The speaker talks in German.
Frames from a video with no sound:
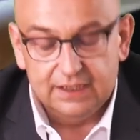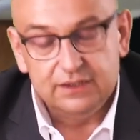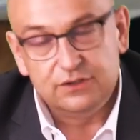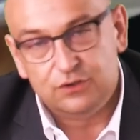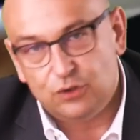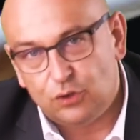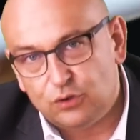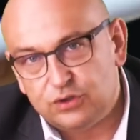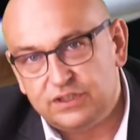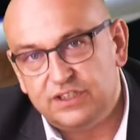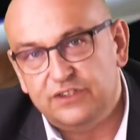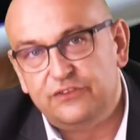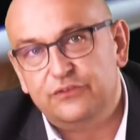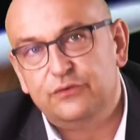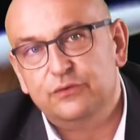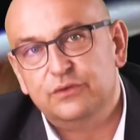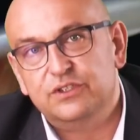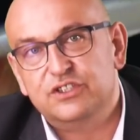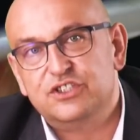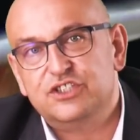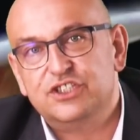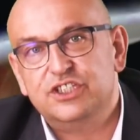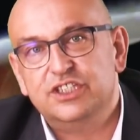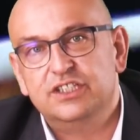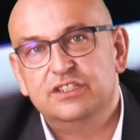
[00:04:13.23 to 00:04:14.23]
doch dazu
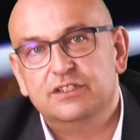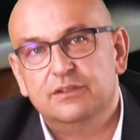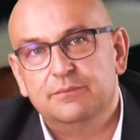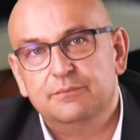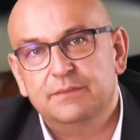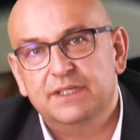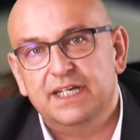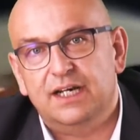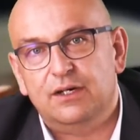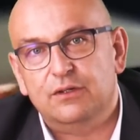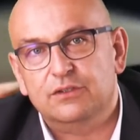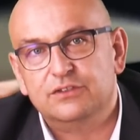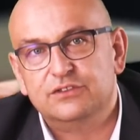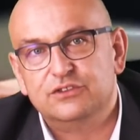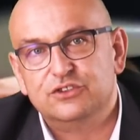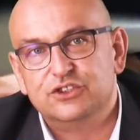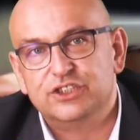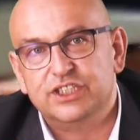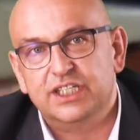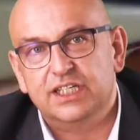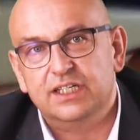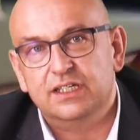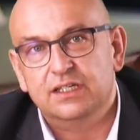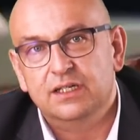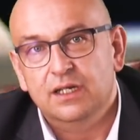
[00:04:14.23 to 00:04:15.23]
entschieden hat, mir auch zu
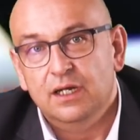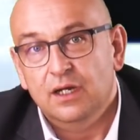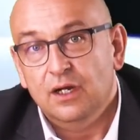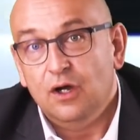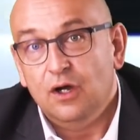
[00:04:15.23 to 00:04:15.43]
schicken.